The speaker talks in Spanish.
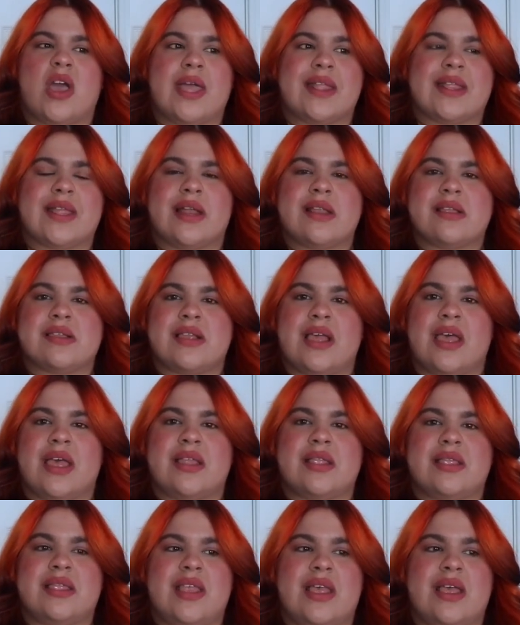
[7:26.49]
qué tal
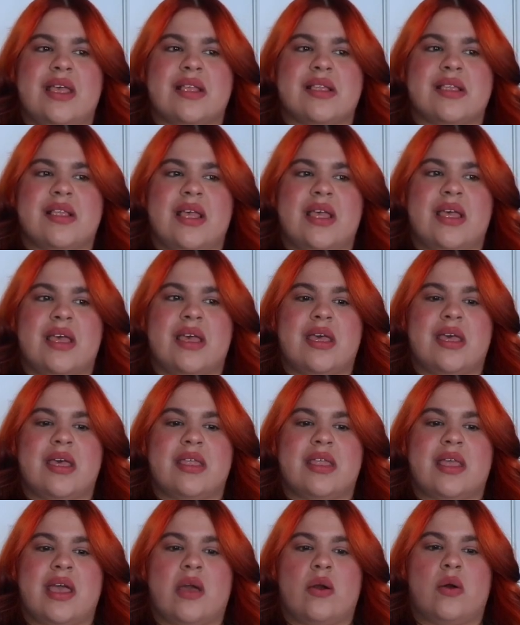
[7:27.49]
se
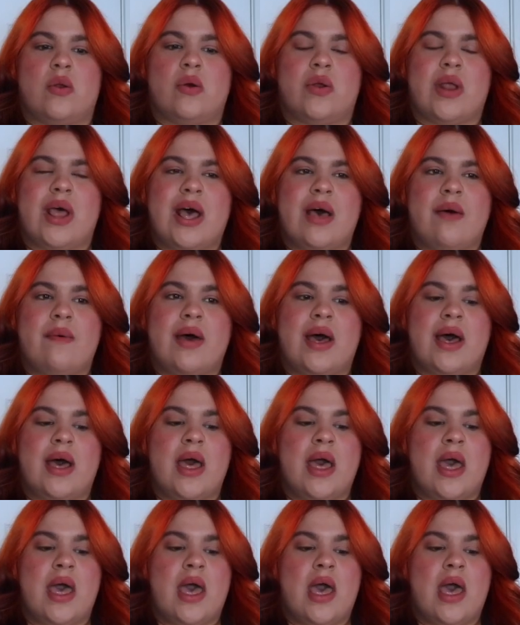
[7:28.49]
descoloraba,